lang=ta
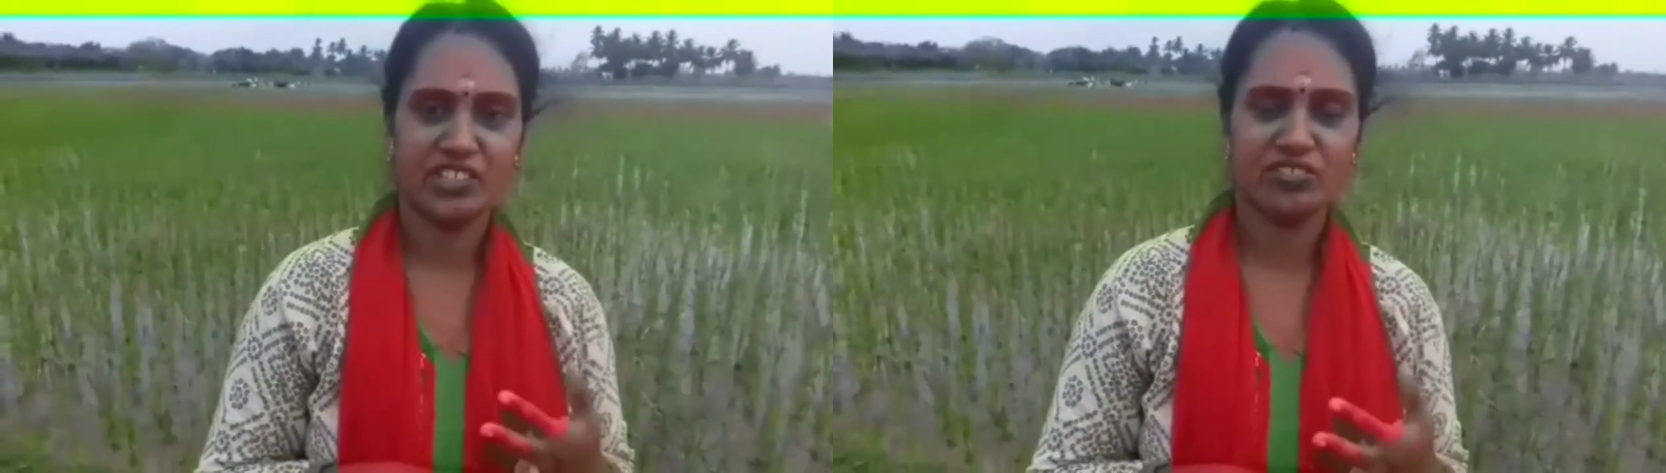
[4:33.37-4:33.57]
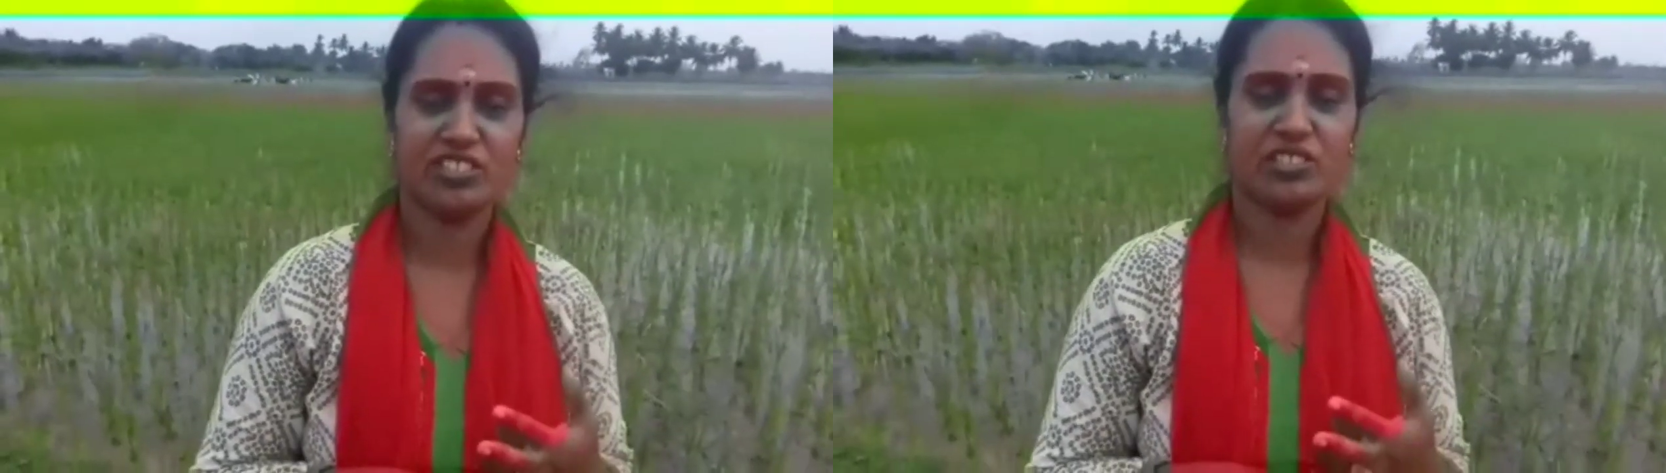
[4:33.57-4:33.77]

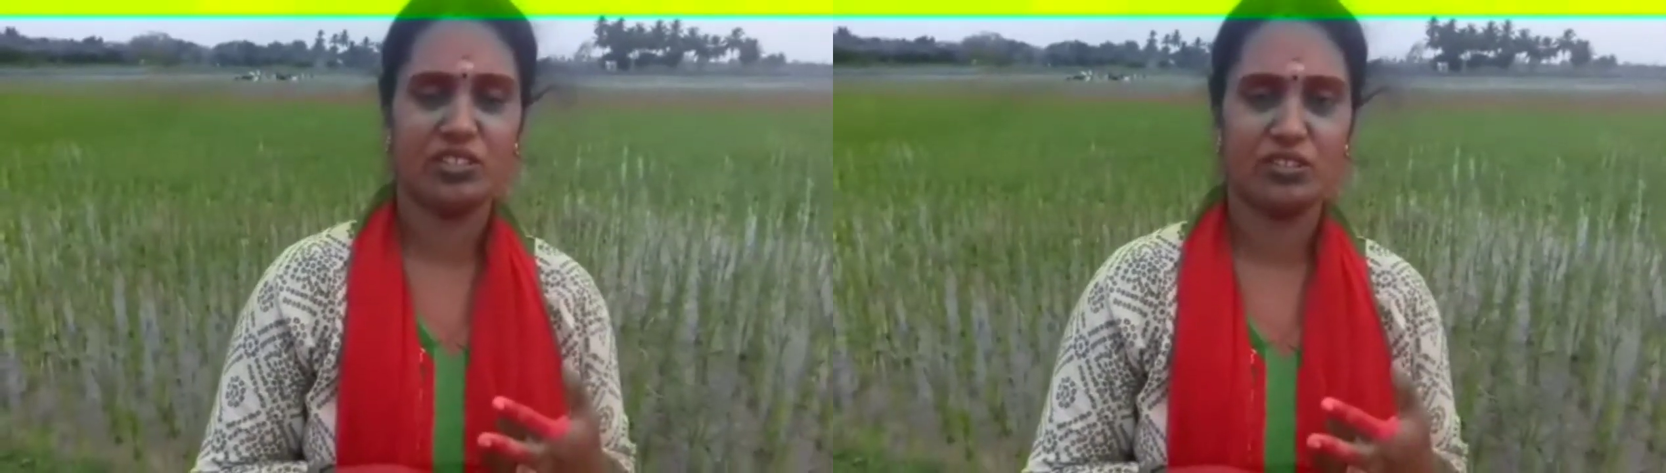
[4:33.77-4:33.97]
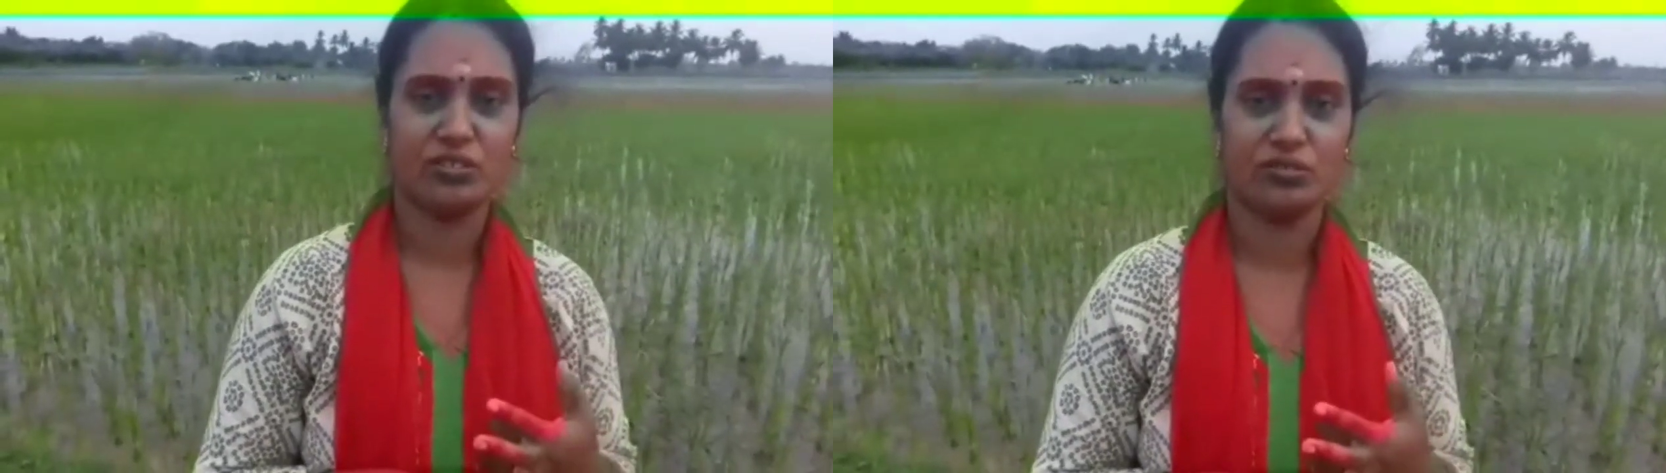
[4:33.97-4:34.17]
ரொம்ப
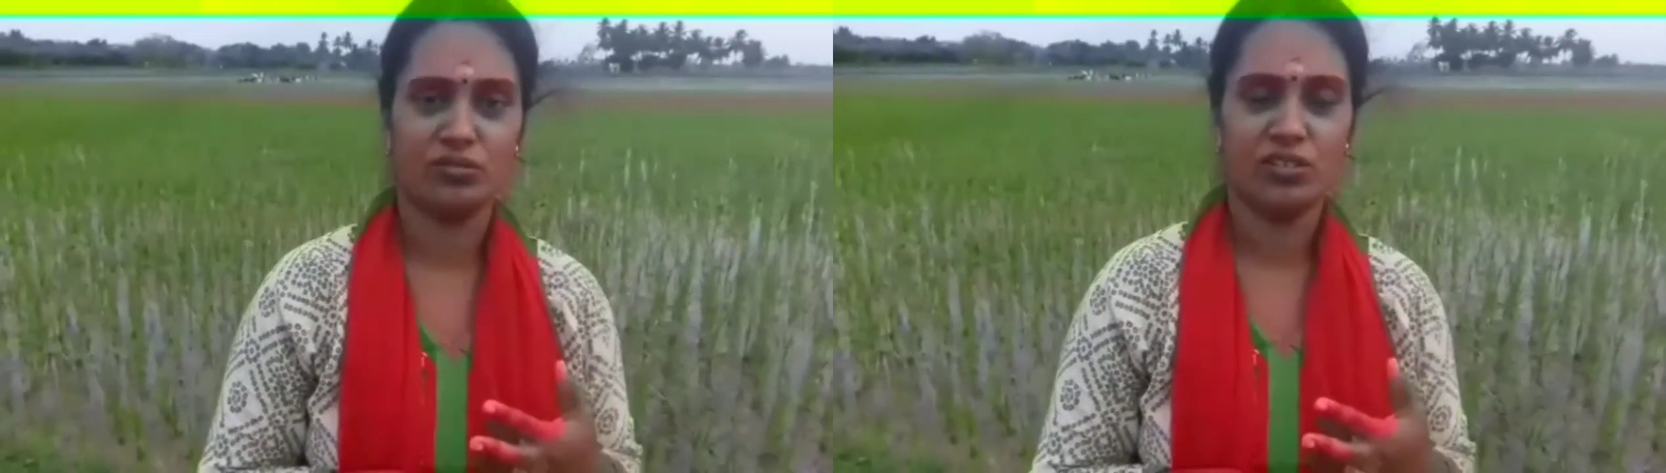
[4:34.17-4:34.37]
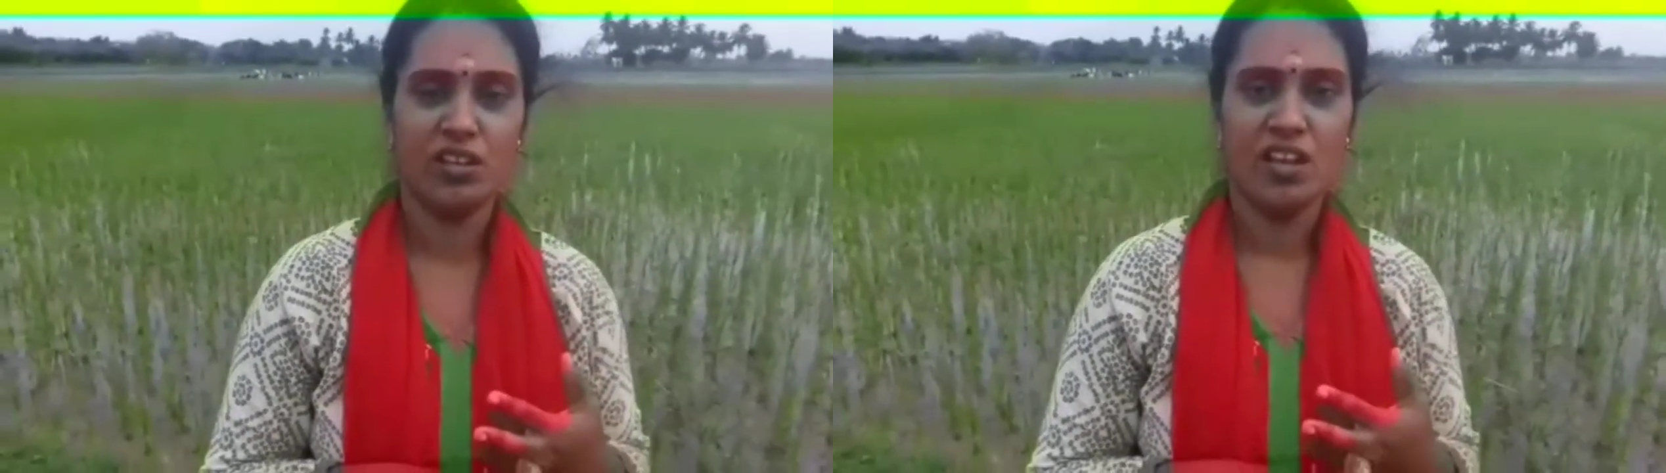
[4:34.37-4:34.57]
சாப்பிட
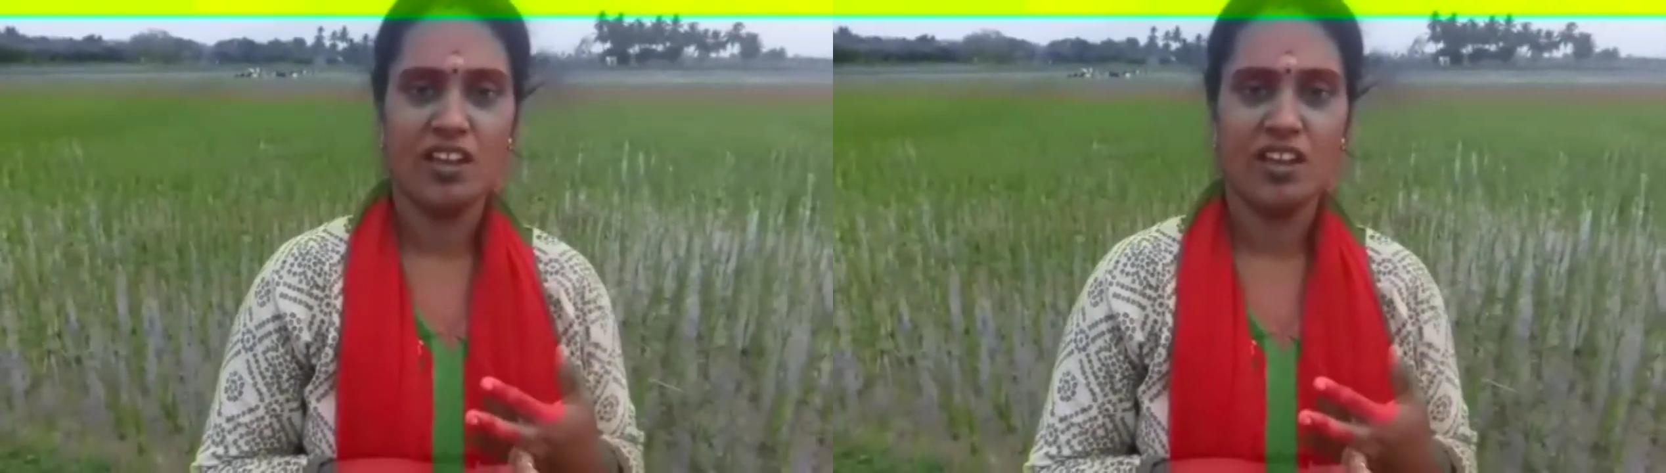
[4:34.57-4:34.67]
வேணாம்